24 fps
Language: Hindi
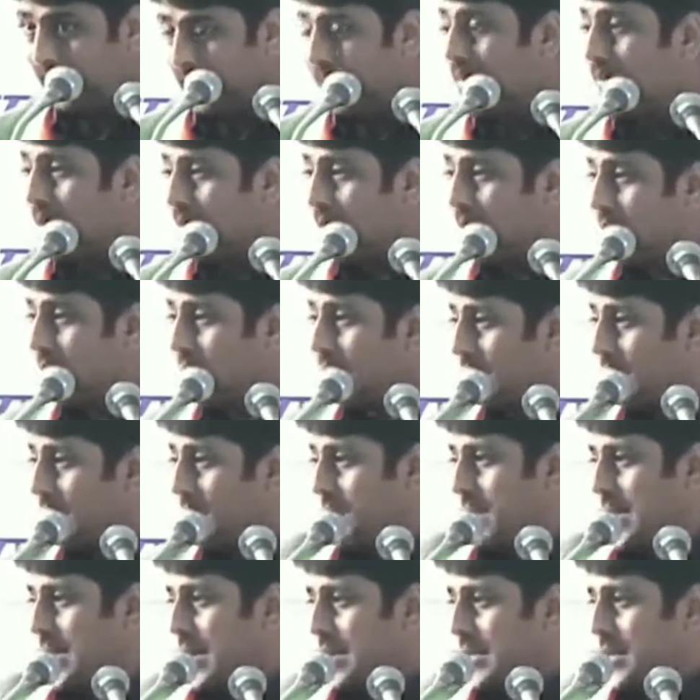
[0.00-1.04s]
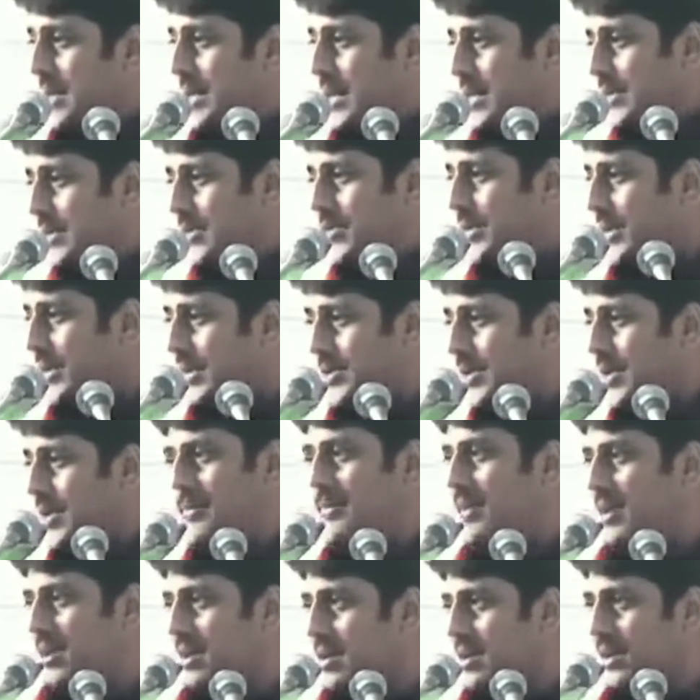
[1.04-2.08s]
कम ऑन डैड व्हाट अ बैड डे आई जस्ट वांट चेंज
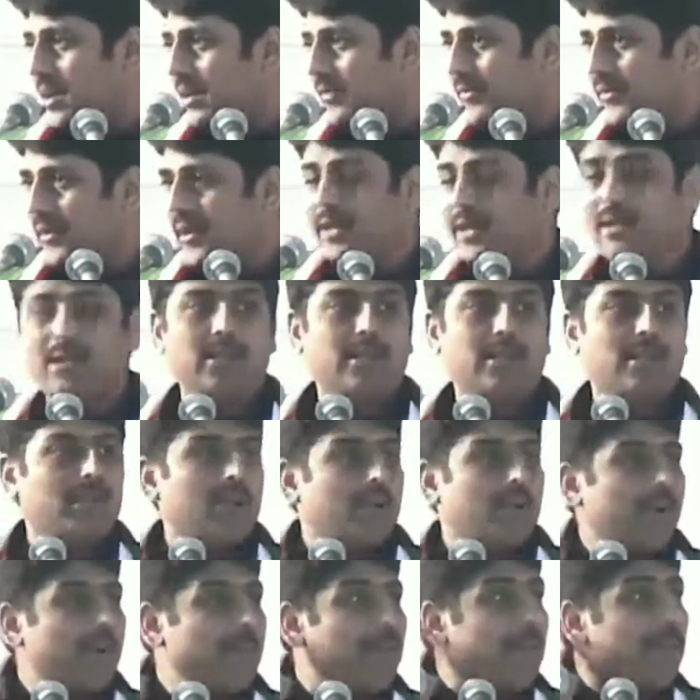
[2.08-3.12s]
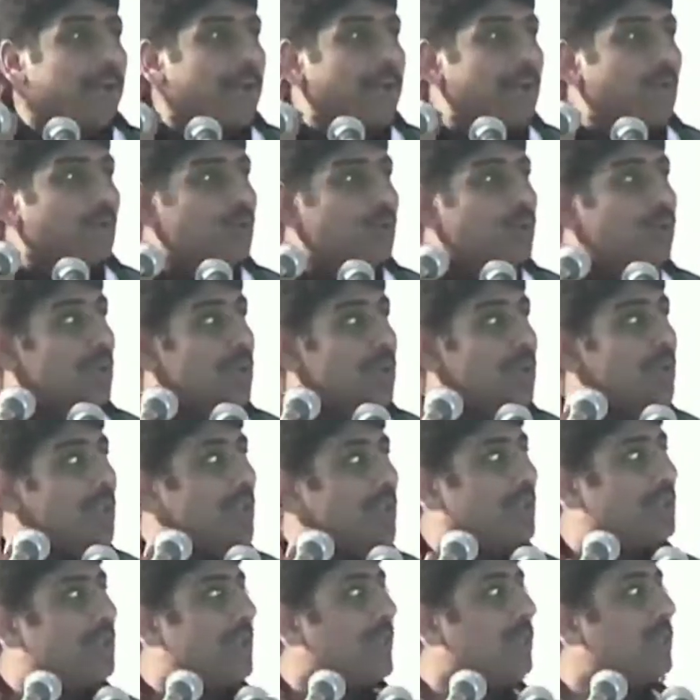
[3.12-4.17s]
माय गर्लफ्रेंड अब मैंने तुरंत
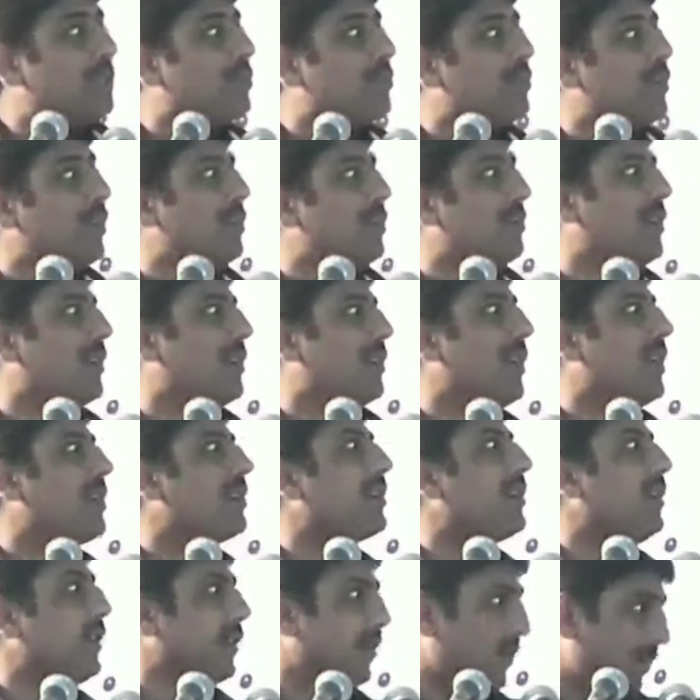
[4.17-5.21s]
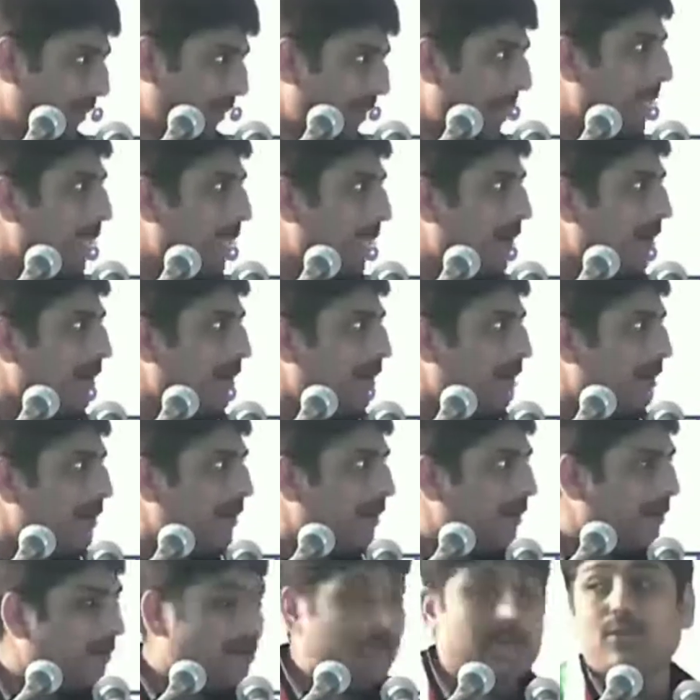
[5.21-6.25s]
ये शब्द सुना और मेरे कान खड़े हुए
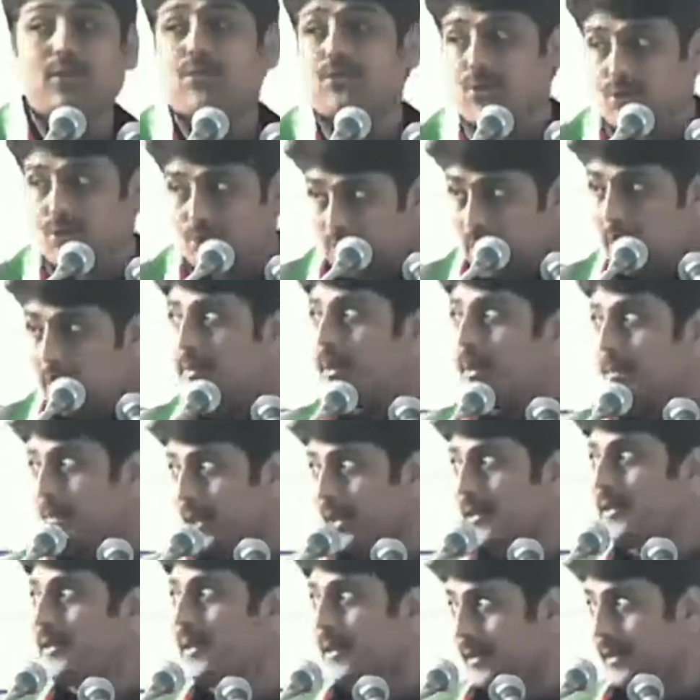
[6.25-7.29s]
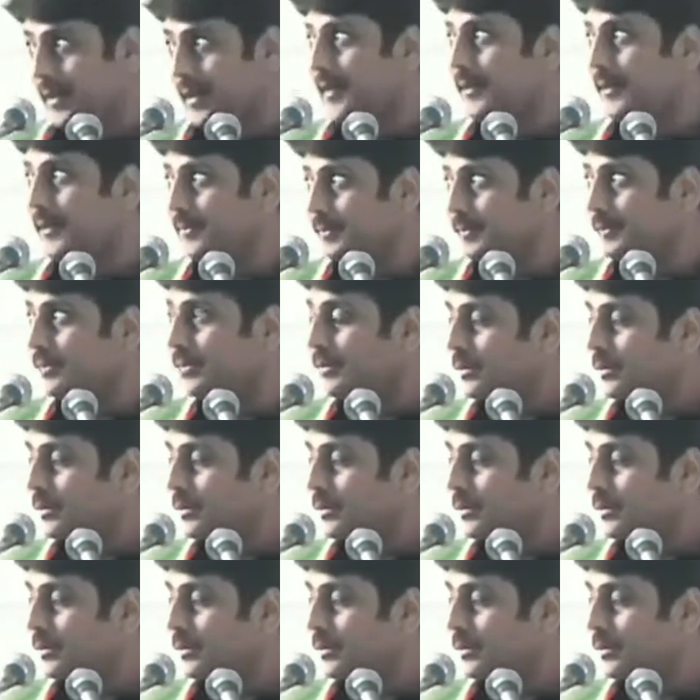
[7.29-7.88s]
मैंने कहा सुनो काम की बात चल रही है